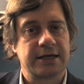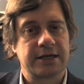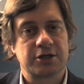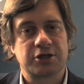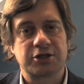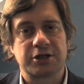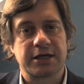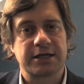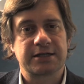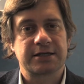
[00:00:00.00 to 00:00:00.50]

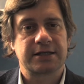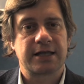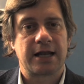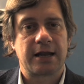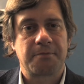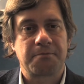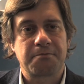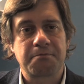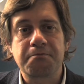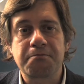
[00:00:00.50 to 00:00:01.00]
ascesa della
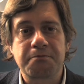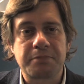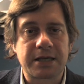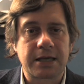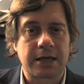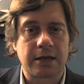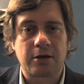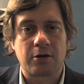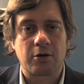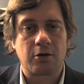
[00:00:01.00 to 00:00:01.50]

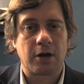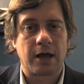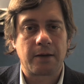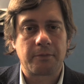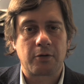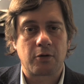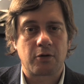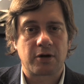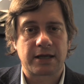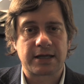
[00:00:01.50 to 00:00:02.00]
piccola
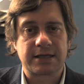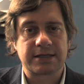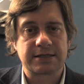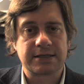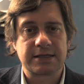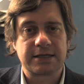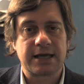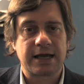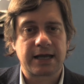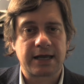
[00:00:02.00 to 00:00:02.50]

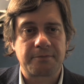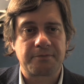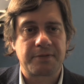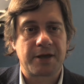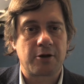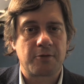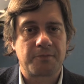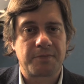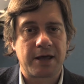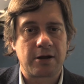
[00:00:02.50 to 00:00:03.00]
borghesia che
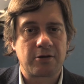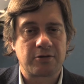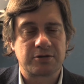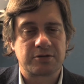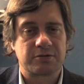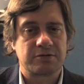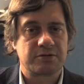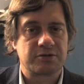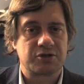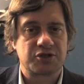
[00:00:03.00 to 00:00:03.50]
piano piano
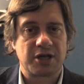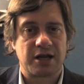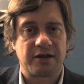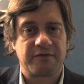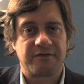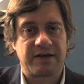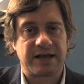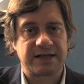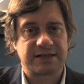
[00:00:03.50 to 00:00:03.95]
fa,